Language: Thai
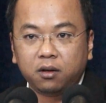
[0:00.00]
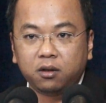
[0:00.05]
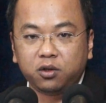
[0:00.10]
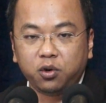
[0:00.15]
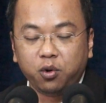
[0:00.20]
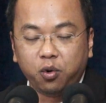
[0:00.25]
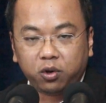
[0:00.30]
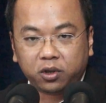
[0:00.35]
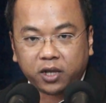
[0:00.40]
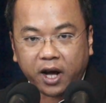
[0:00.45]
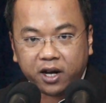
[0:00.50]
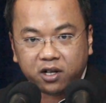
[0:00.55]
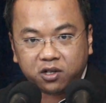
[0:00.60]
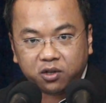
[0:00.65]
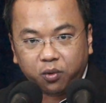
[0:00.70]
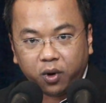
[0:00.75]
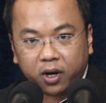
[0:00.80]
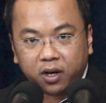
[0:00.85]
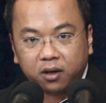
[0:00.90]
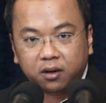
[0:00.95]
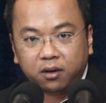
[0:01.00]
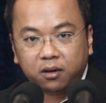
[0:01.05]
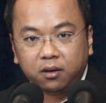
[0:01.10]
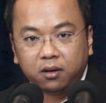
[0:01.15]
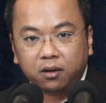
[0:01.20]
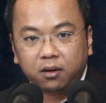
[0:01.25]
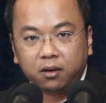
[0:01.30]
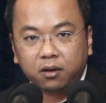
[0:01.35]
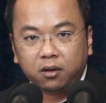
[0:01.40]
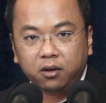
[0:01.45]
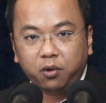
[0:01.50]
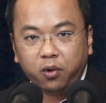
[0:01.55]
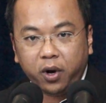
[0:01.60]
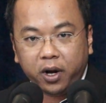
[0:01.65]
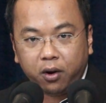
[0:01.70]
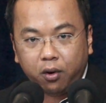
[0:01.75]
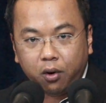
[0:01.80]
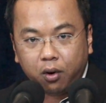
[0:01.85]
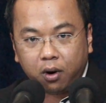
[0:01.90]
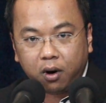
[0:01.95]
ถูกไต่สวนด้วย
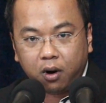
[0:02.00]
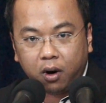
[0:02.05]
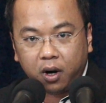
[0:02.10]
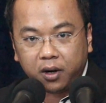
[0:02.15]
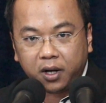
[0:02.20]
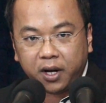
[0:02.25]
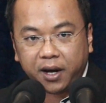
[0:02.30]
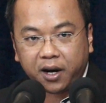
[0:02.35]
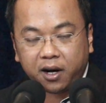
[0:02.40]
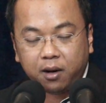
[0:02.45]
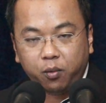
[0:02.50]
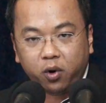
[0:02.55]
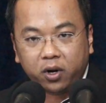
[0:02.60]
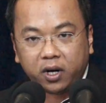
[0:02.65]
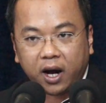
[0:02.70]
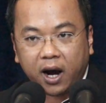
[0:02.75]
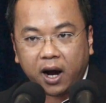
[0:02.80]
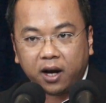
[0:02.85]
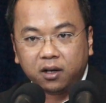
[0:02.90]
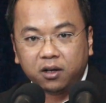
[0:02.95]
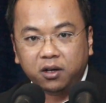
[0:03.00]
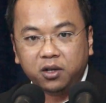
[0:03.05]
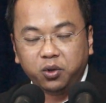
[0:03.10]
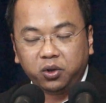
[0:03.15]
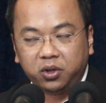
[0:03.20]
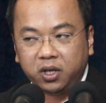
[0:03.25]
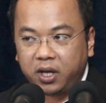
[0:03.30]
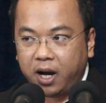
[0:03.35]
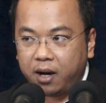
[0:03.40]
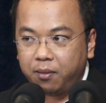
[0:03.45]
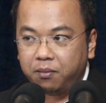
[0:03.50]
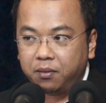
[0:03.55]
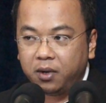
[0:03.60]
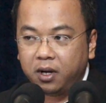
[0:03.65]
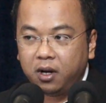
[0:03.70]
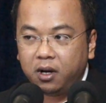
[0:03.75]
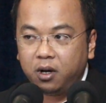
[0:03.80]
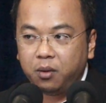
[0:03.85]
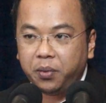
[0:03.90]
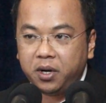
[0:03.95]
องค์กรในกระบวนการยุติธรรม
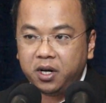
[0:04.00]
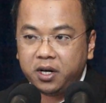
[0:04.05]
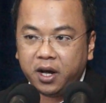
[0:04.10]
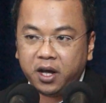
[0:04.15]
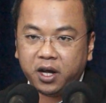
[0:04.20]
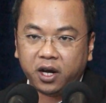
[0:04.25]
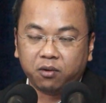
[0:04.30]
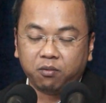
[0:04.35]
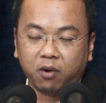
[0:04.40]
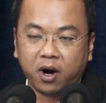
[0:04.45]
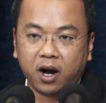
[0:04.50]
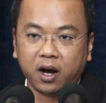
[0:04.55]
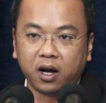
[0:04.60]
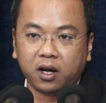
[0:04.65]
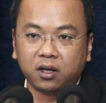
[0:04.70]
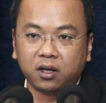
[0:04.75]
เพื่อให้เห็นว่า